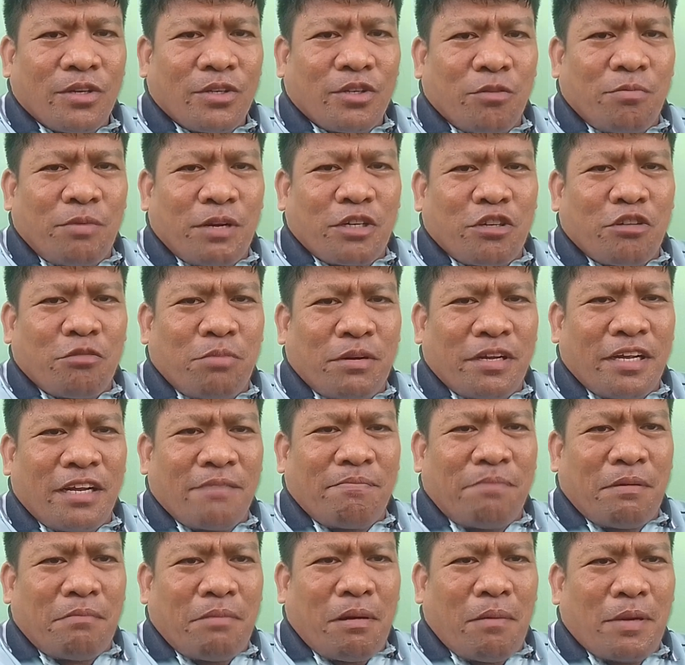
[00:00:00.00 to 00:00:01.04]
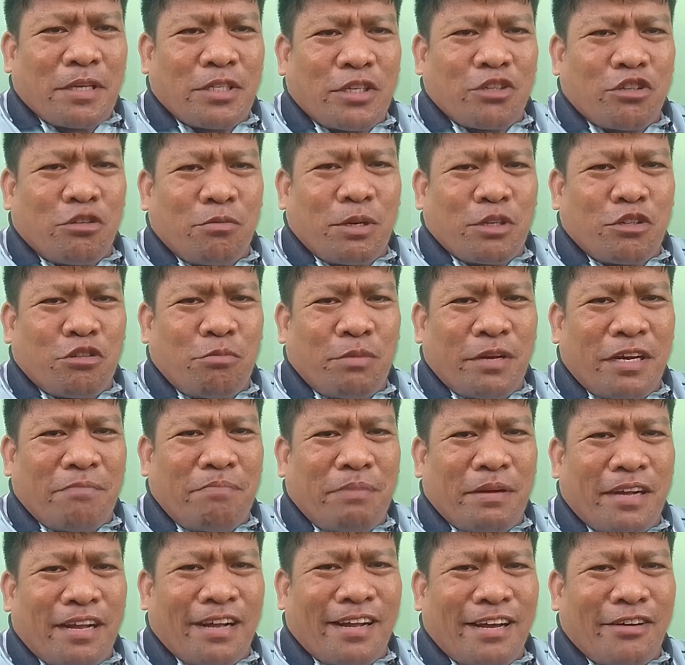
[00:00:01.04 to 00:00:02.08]
Sobra-sobra na pambabasa,
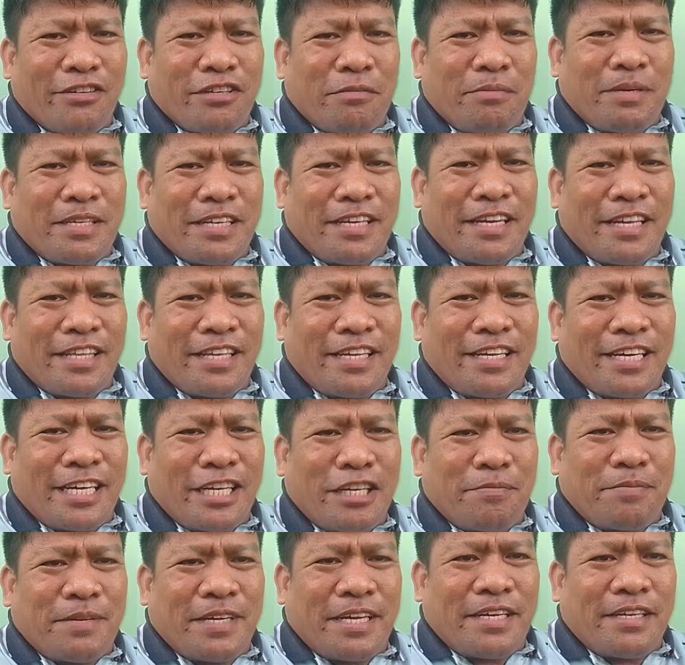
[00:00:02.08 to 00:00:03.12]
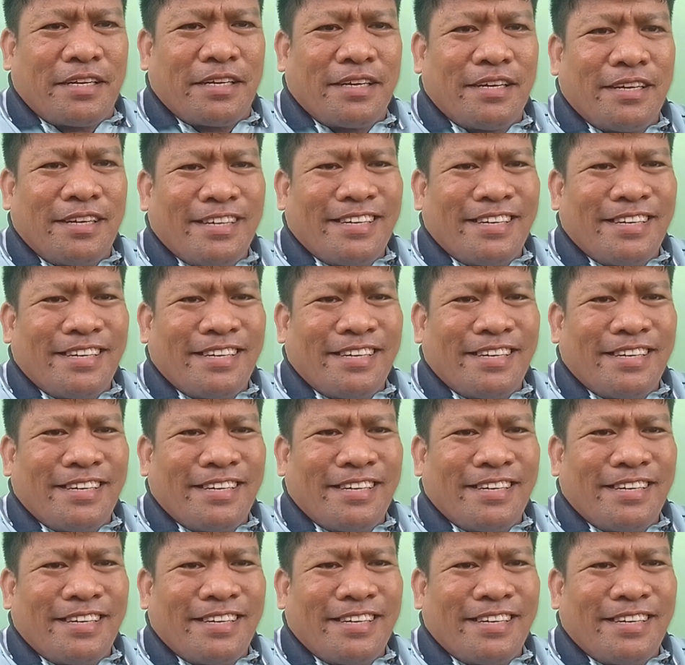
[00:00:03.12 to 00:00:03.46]
sobra-sobra na panggagaw sa bansa natin, hayop na yan.